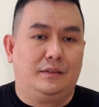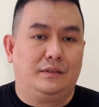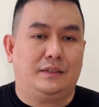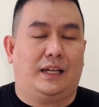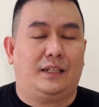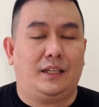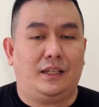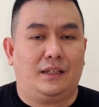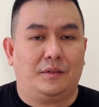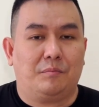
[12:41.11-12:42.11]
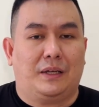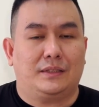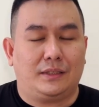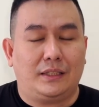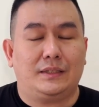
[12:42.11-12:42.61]
jadi
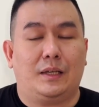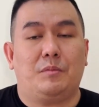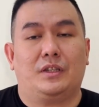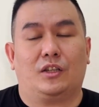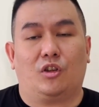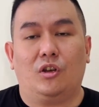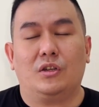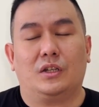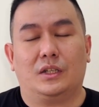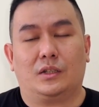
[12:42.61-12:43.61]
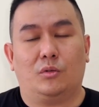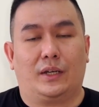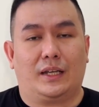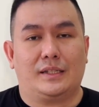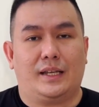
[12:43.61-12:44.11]
pasti saya minta tolong ke
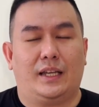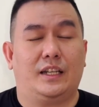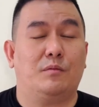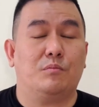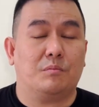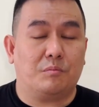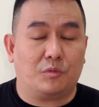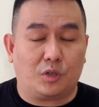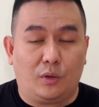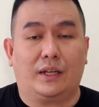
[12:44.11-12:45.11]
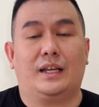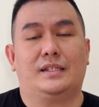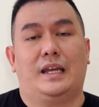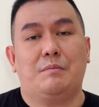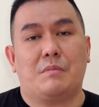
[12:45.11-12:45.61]
keluarga saya dan keluarga
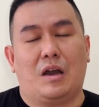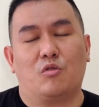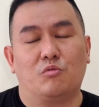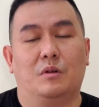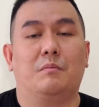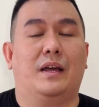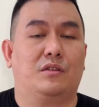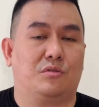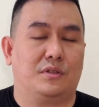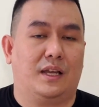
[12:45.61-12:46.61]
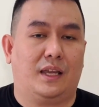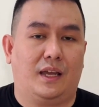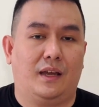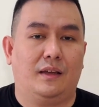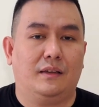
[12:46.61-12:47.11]
saya mau membantu
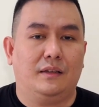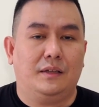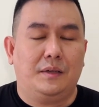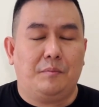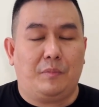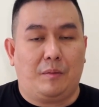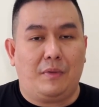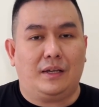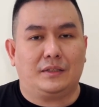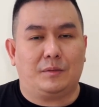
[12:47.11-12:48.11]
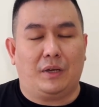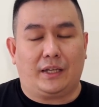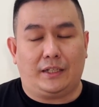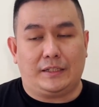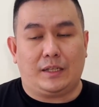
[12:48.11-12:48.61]
saya. Memang
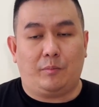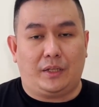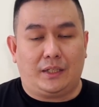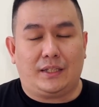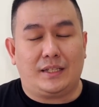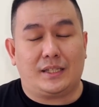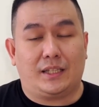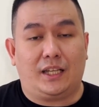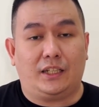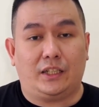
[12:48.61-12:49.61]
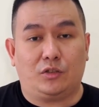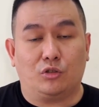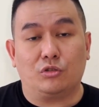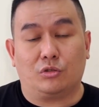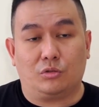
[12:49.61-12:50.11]
sebagai disabilitas kita
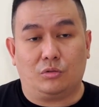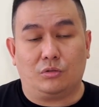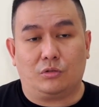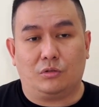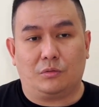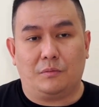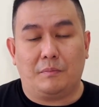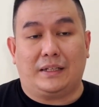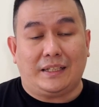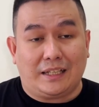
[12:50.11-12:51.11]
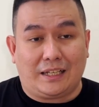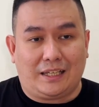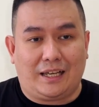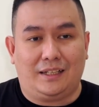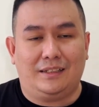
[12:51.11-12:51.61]
dituntut untuk
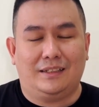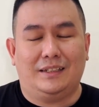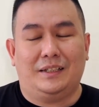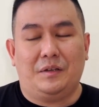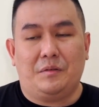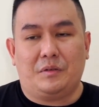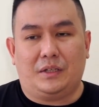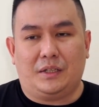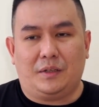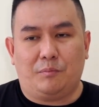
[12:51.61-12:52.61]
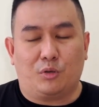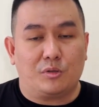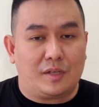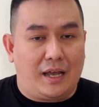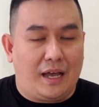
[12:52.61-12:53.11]
mandiri kan, e,
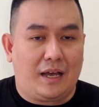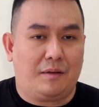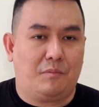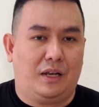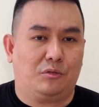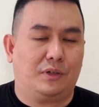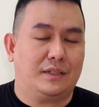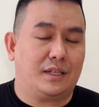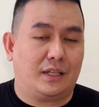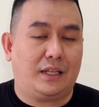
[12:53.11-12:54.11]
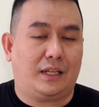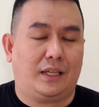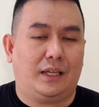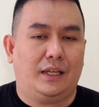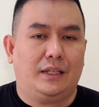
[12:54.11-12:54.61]
berusaha melakukan
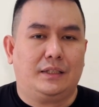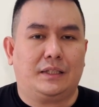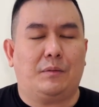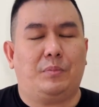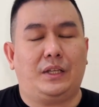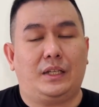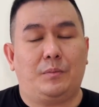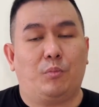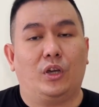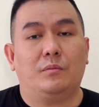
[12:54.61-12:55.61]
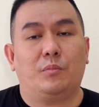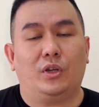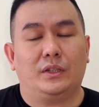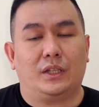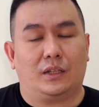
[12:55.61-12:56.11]
sendiri. Tapi di
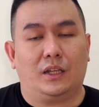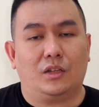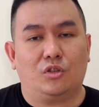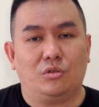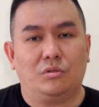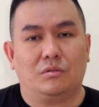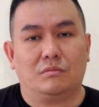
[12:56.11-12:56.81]
poin-poin tertentu